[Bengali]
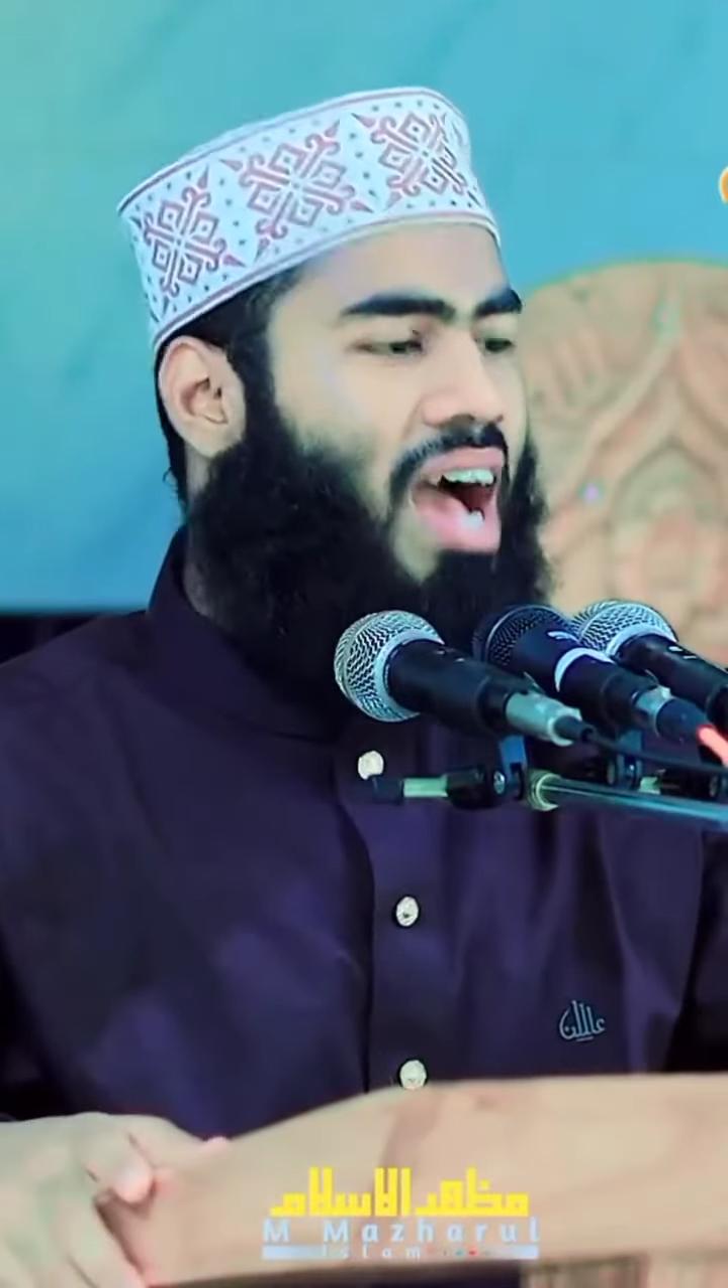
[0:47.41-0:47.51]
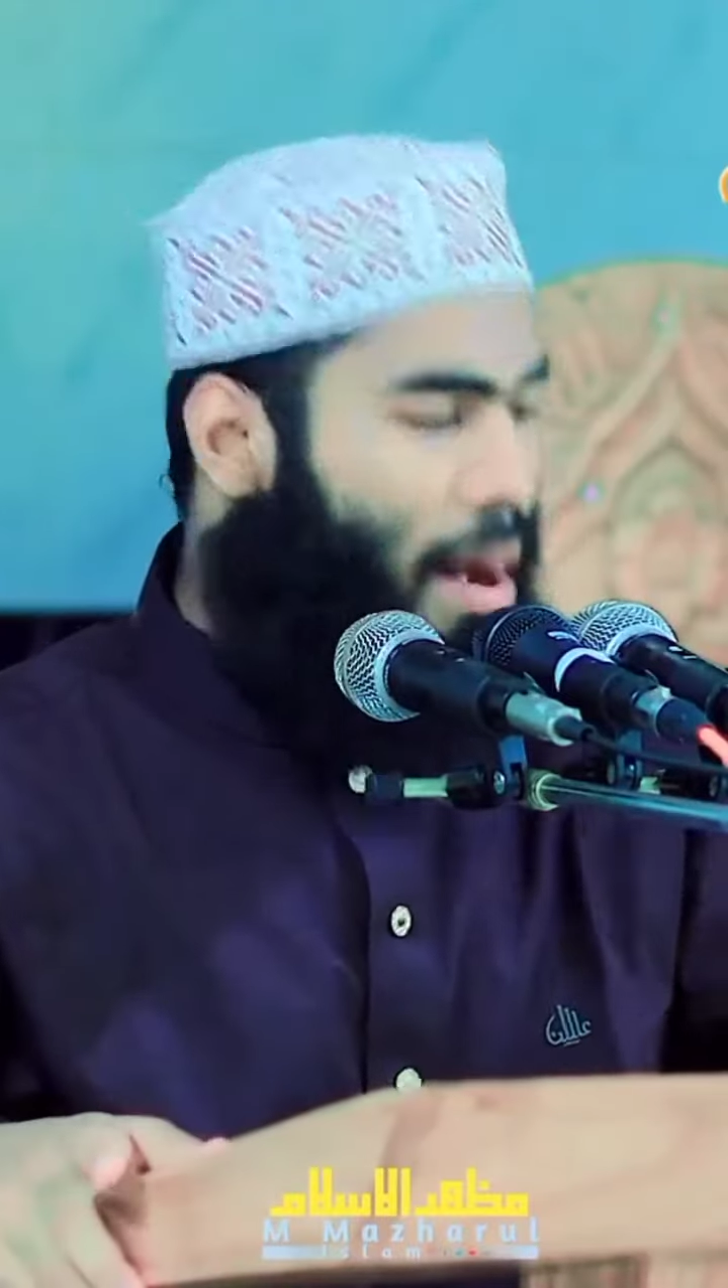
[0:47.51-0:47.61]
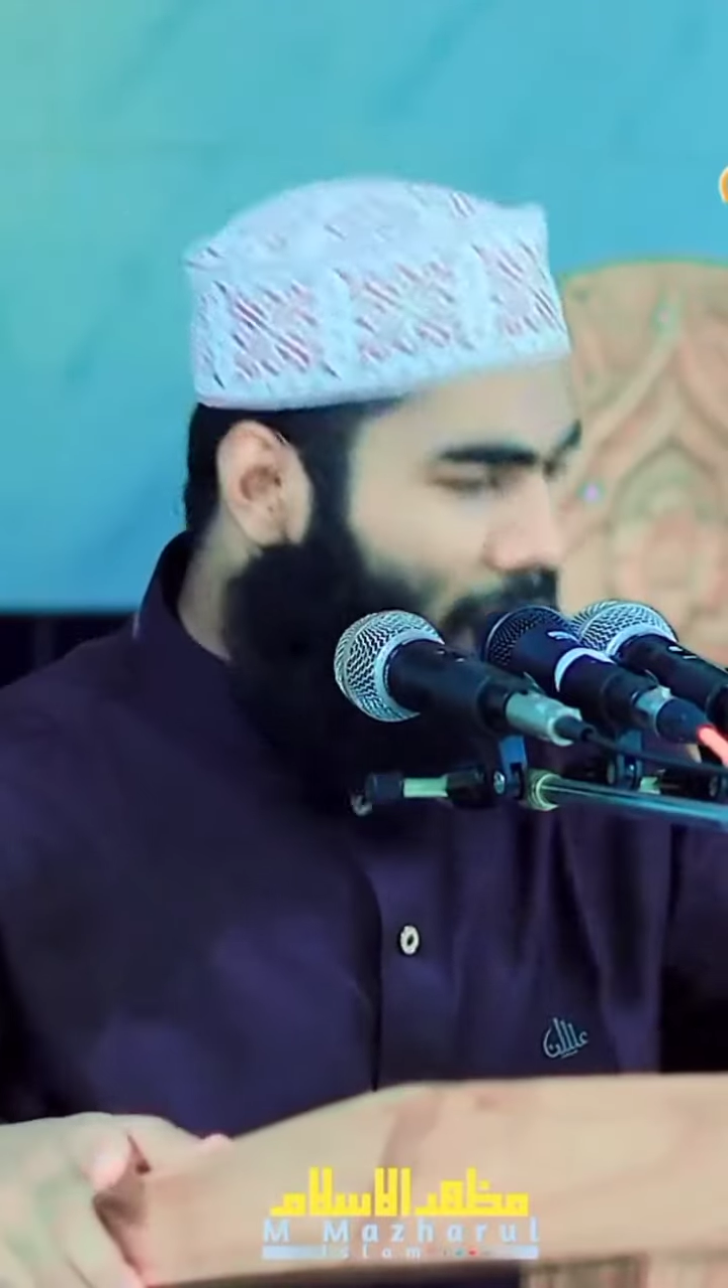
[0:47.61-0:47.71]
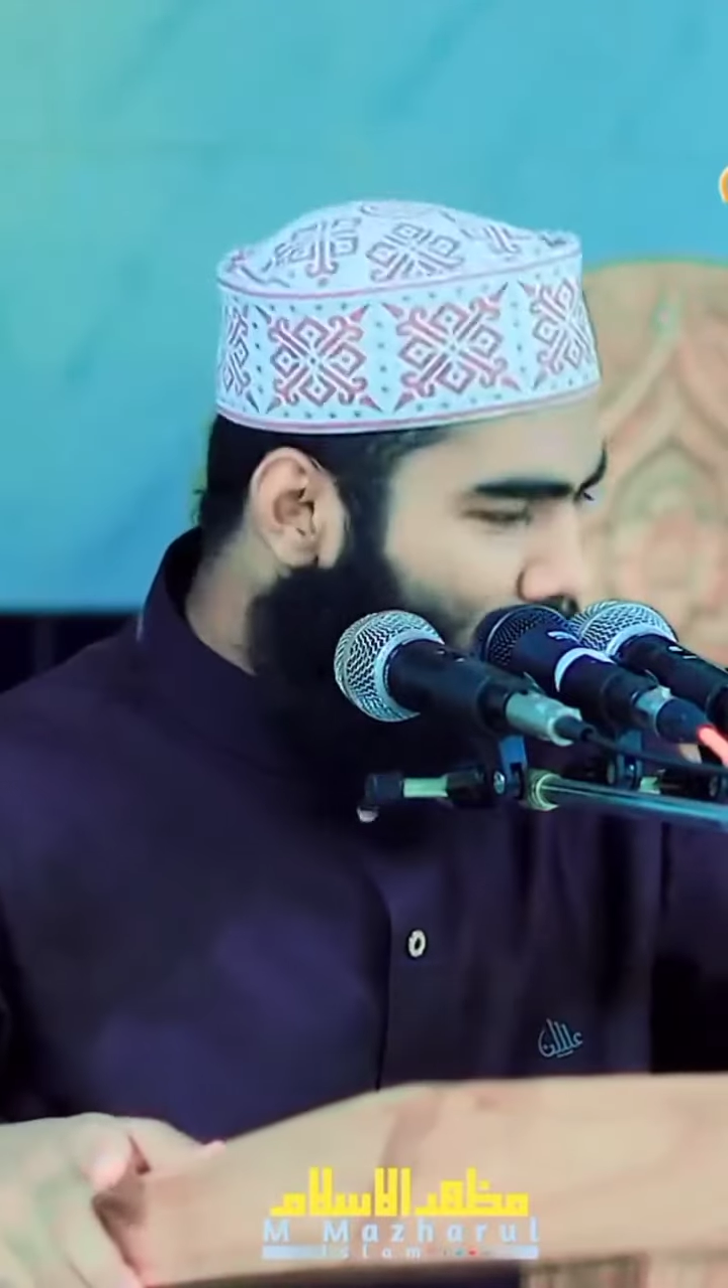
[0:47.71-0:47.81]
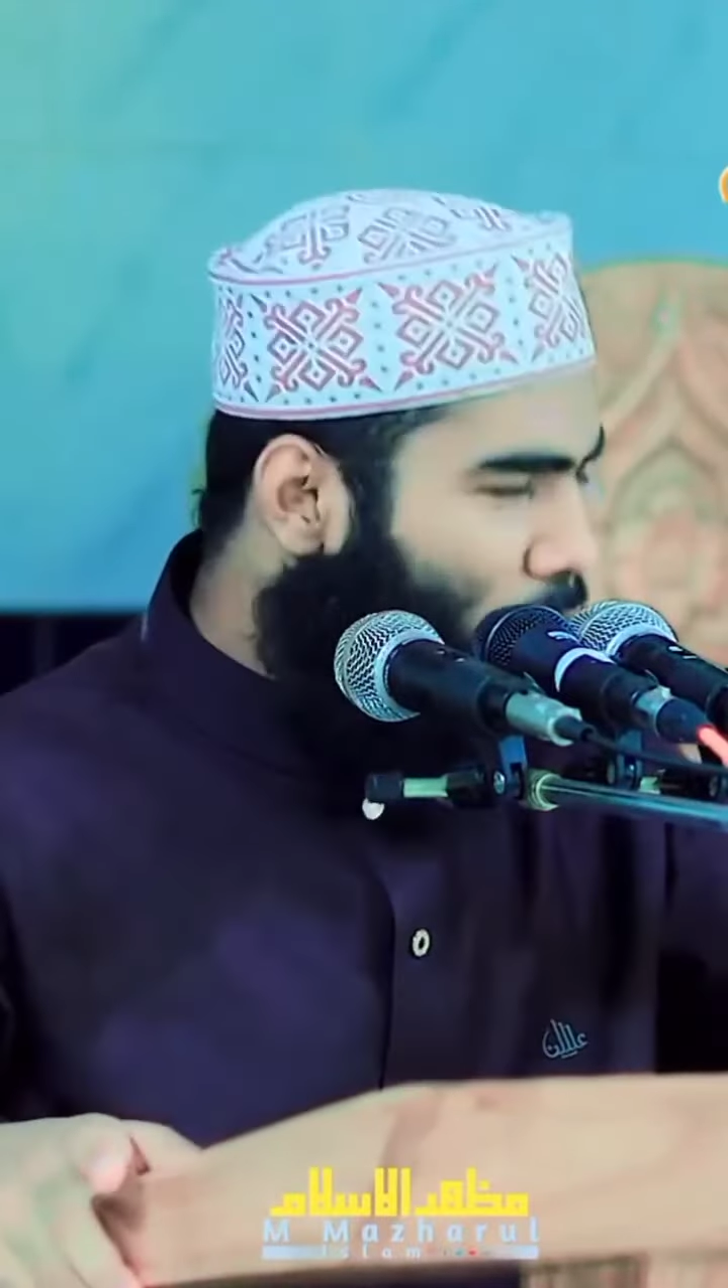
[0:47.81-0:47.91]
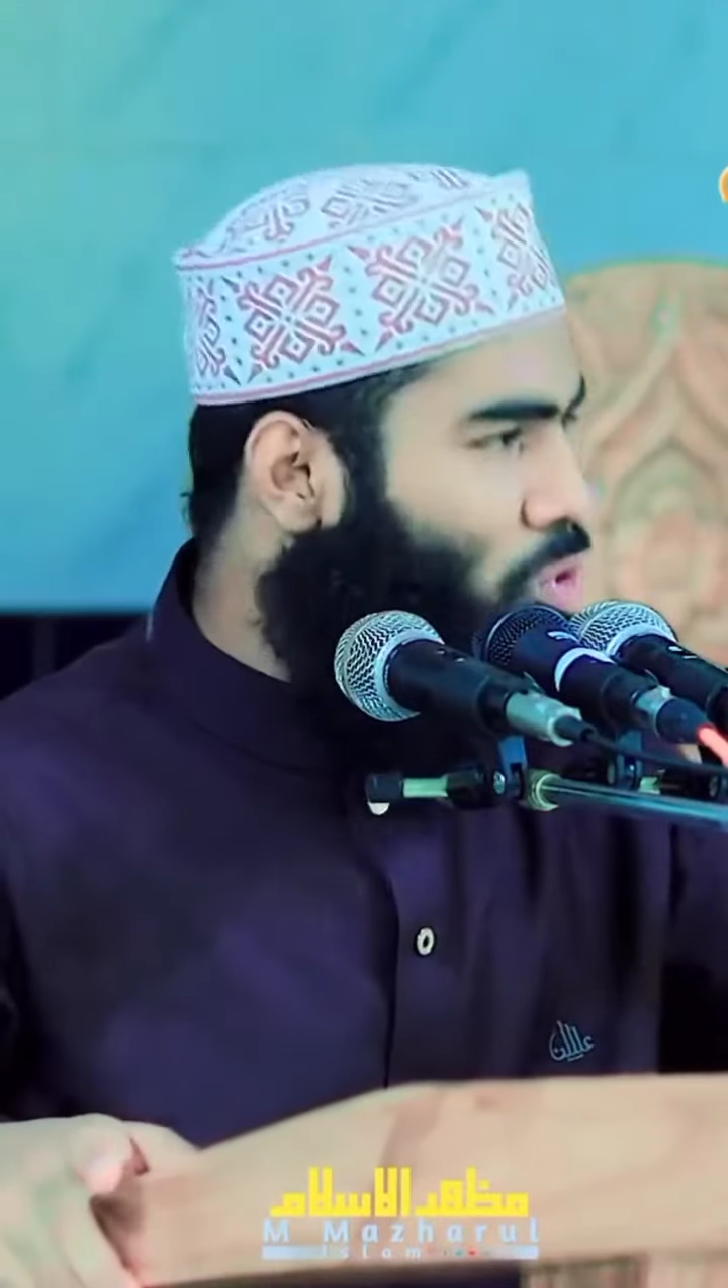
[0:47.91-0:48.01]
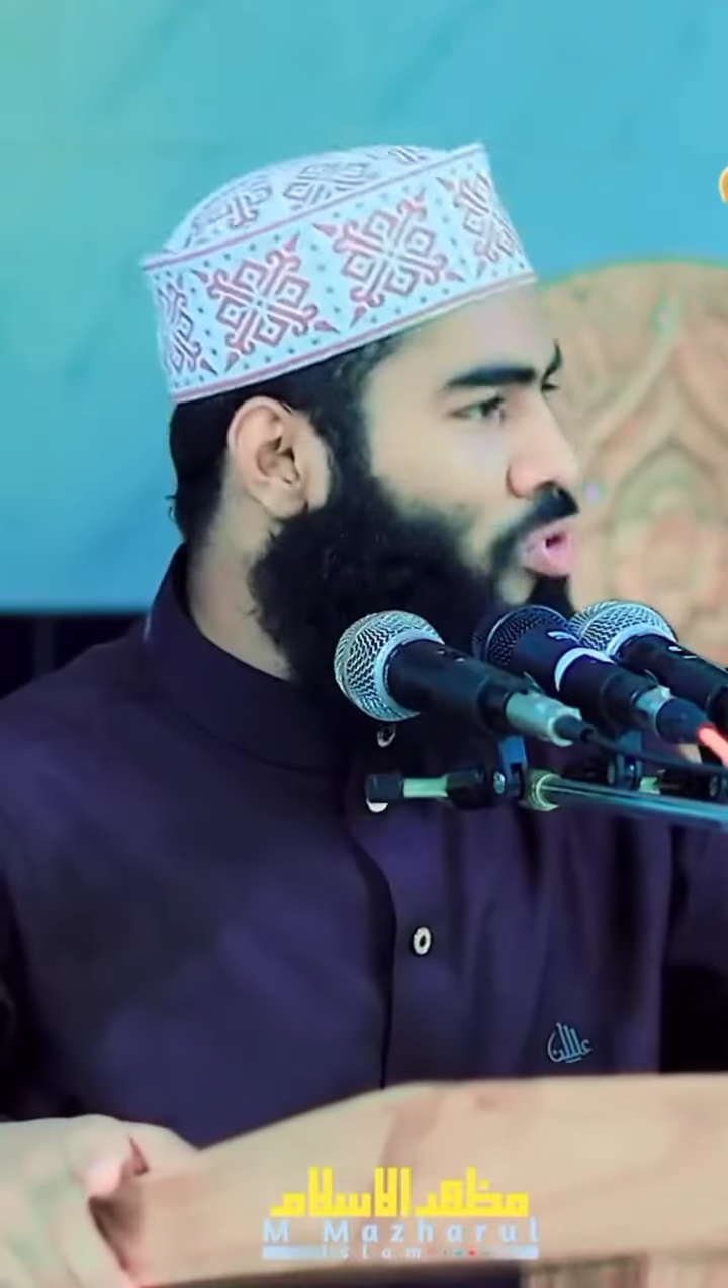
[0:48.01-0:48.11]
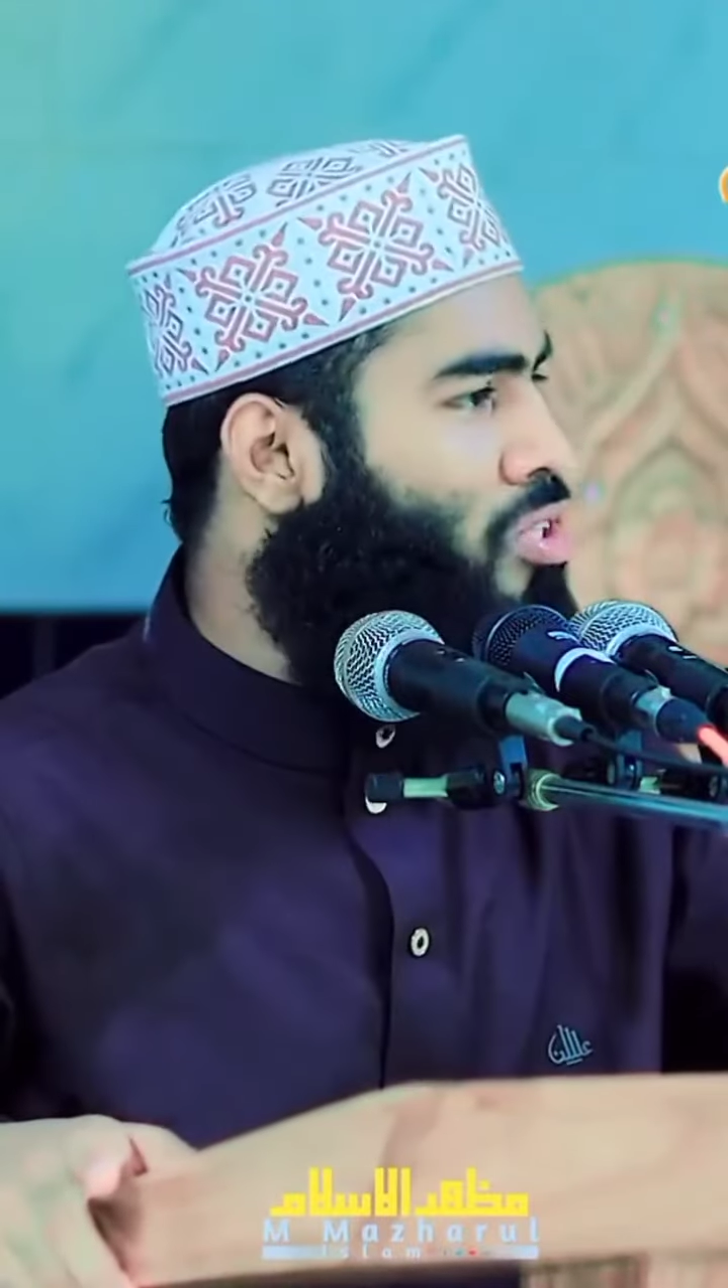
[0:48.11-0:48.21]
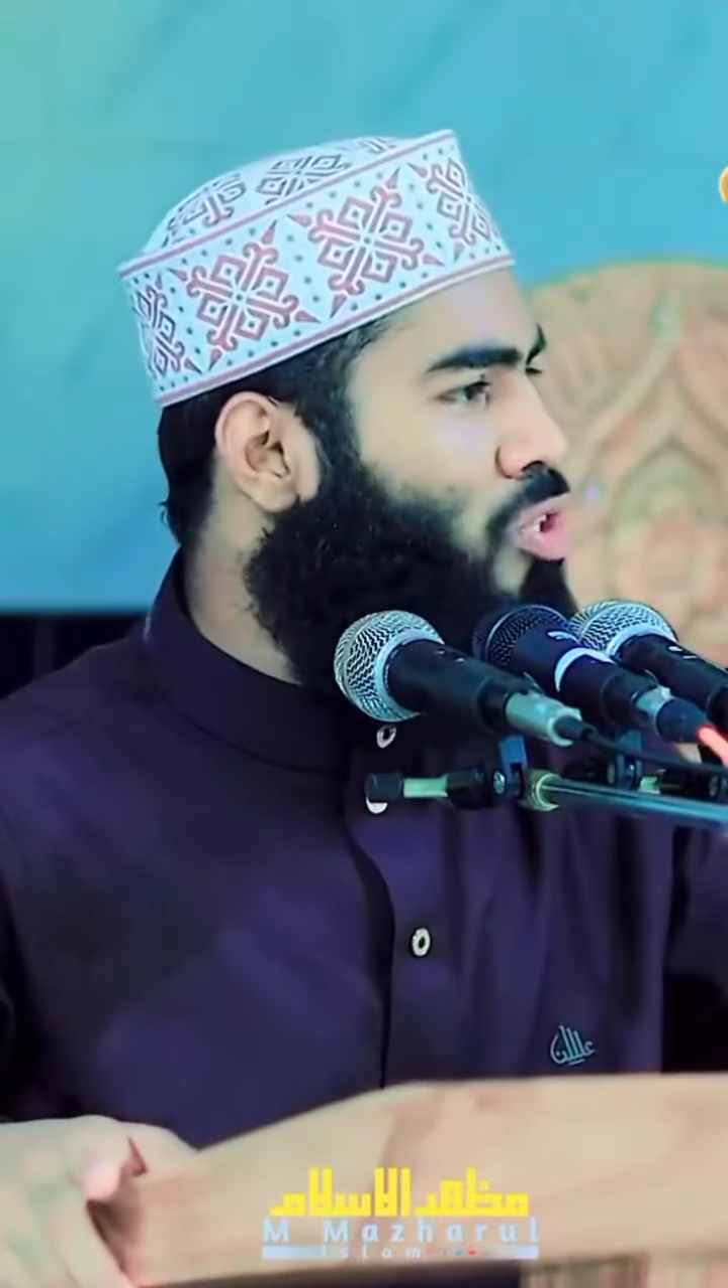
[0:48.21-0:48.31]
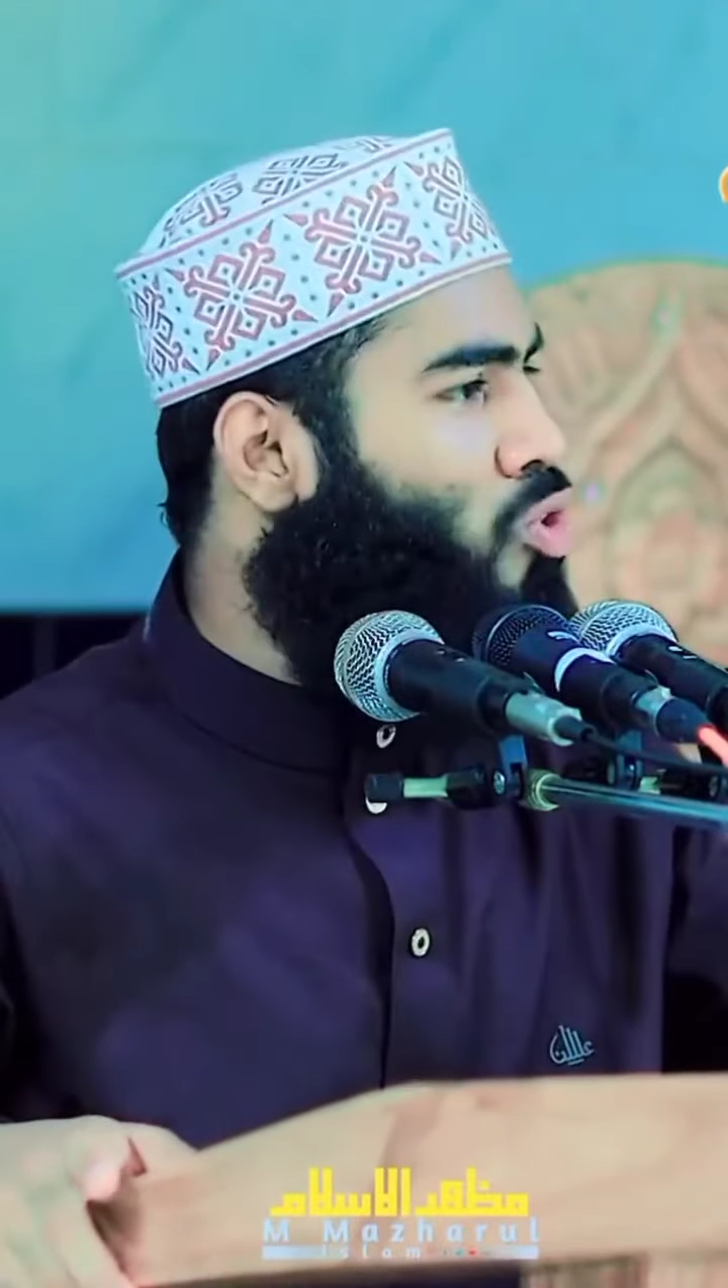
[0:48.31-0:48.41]
আমার উপর
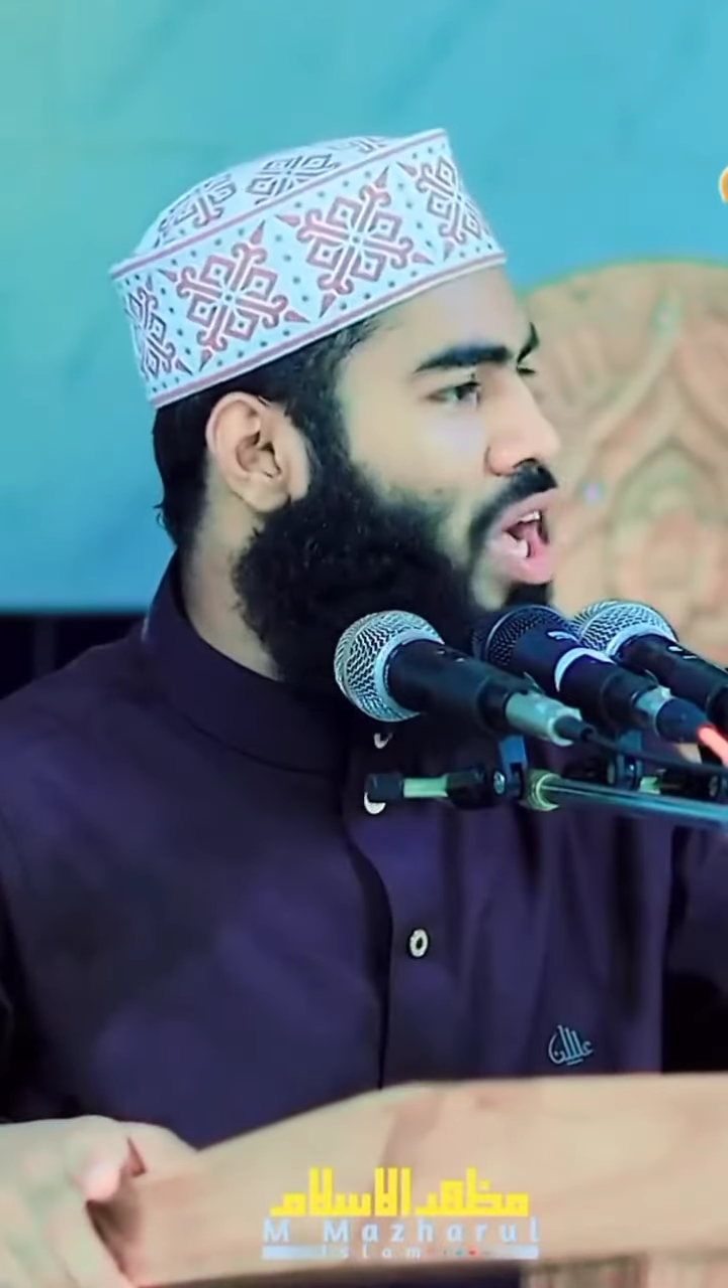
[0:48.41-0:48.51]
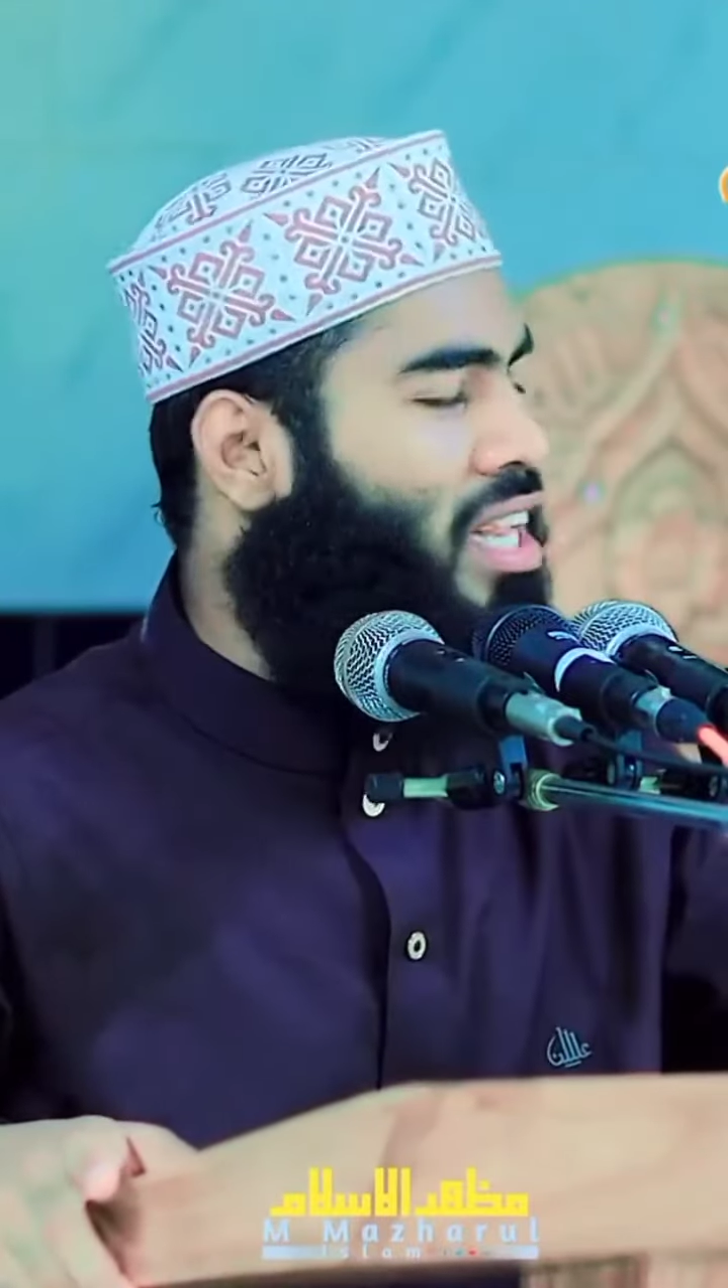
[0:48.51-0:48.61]
কর্তৃত্ব